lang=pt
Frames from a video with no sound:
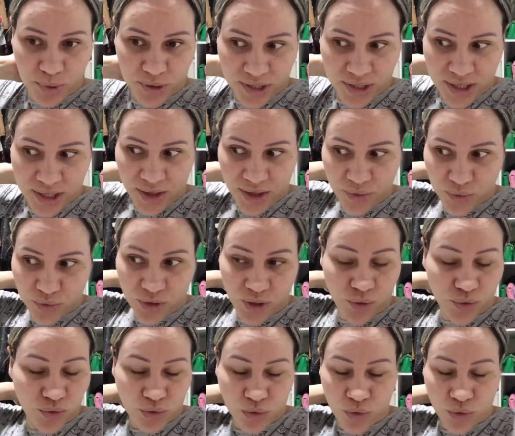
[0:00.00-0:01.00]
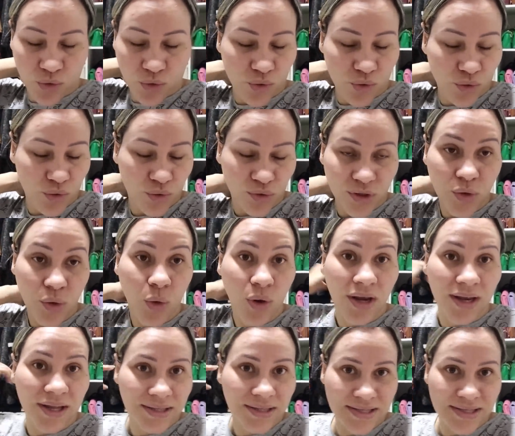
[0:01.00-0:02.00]
porque eu, eu tô
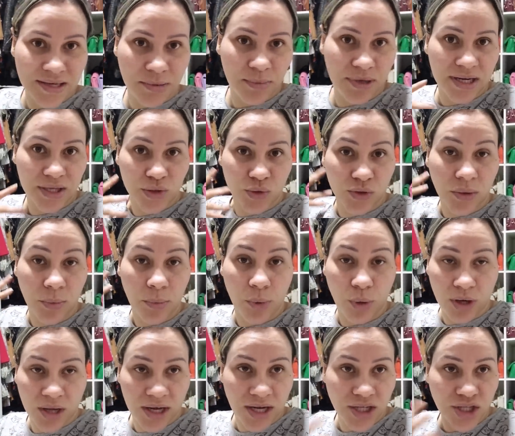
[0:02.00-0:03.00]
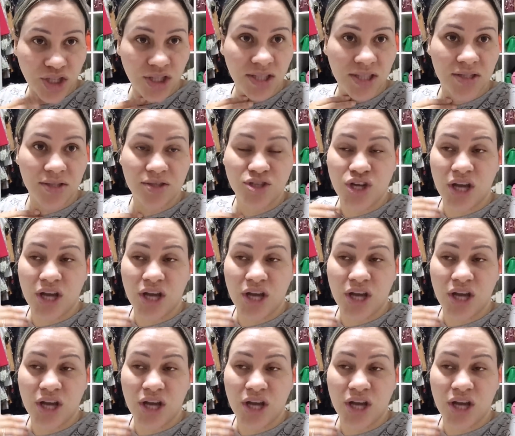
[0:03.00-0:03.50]
enrolando a semana toda, procrastinando.